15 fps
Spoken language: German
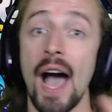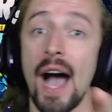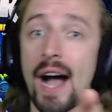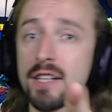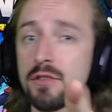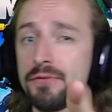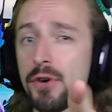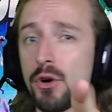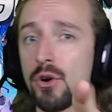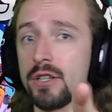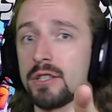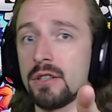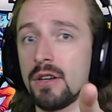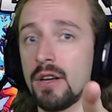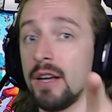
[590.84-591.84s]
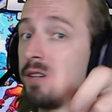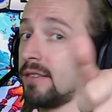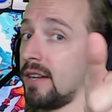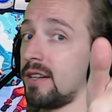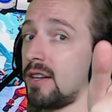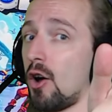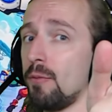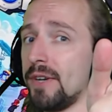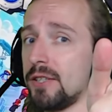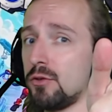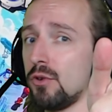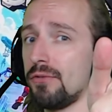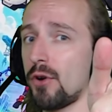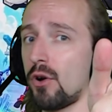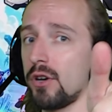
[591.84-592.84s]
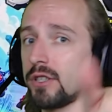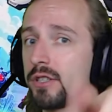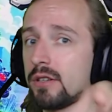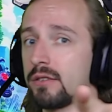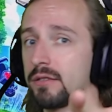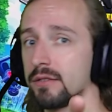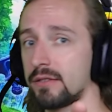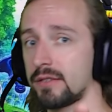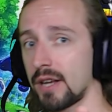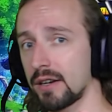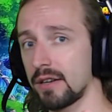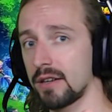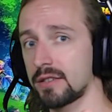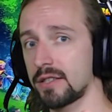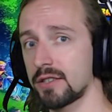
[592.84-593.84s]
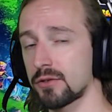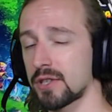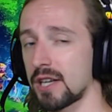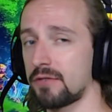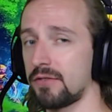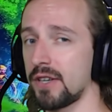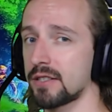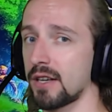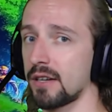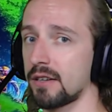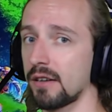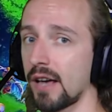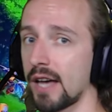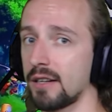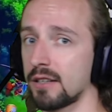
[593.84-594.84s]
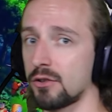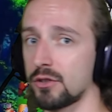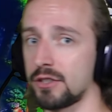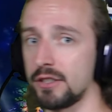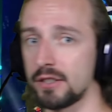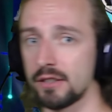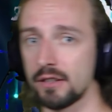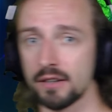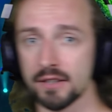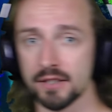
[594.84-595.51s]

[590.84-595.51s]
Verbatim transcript: Also für euch. Der Daumen gilt nur für euch. Danke, dass ihr so seid, wie ihr seid. Ändert euch nicht.